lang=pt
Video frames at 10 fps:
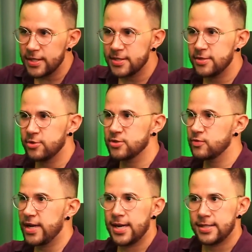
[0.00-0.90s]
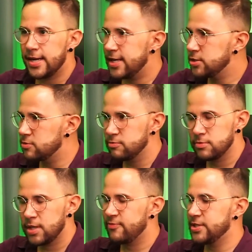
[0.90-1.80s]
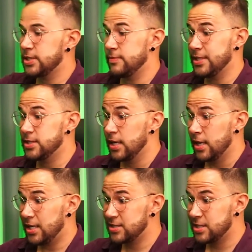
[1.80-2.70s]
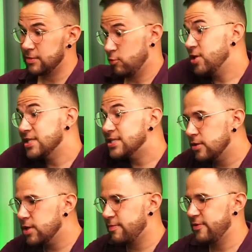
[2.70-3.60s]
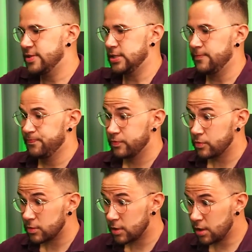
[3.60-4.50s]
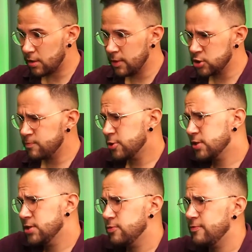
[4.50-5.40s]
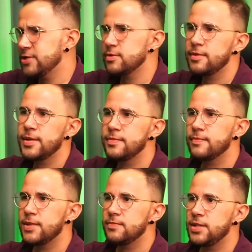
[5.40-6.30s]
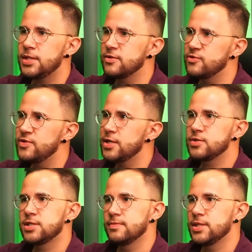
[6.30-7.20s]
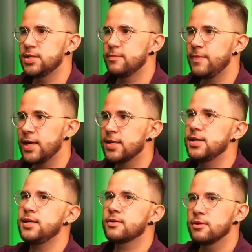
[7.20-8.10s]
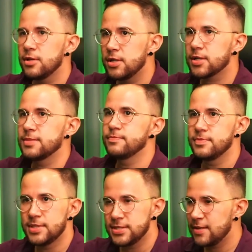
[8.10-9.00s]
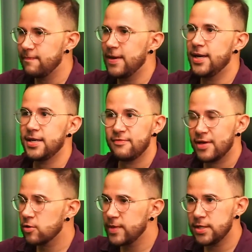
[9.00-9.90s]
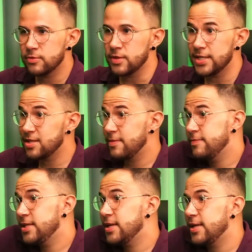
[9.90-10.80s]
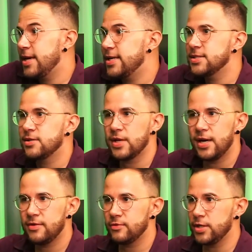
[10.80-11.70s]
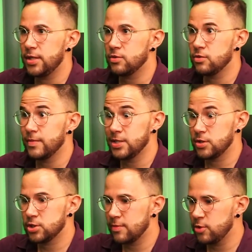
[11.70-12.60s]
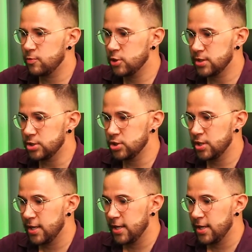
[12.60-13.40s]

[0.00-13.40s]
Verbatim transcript: entre nós não é a realidade, não dá para fazer, mas as, muitas vezes não dá para fazer. Mas o é importante faz uma marmita de final de semana, pega ali, coloca, se separa e vai comendo. Essa marmita ela é saudável, né, e tudo mais, eu acho que é muito importante.